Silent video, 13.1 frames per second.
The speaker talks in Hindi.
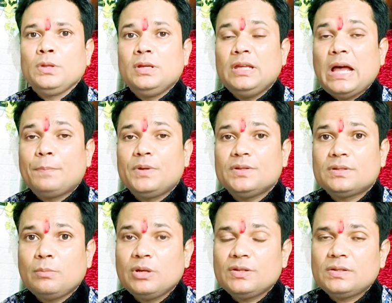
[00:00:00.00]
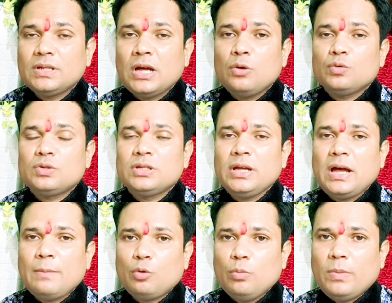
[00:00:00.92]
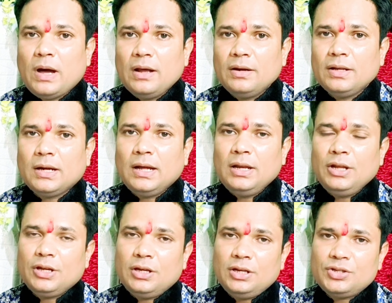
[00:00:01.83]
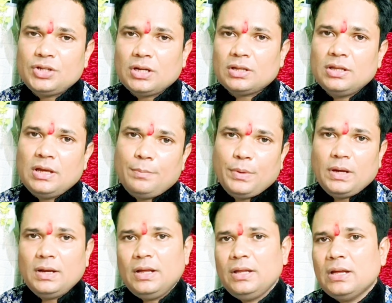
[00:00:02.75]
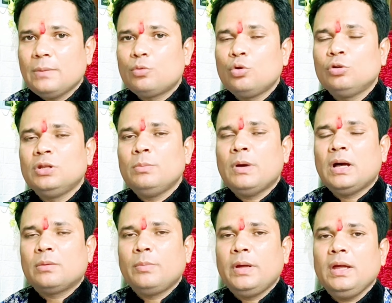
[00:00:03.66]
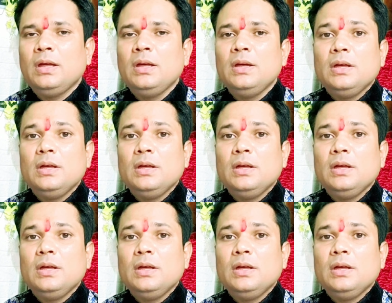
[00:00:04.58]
कि आपकी समस्याओं से आपको बाहर निकालने के लिए शक्तियां पहले ही आपको दिमाग में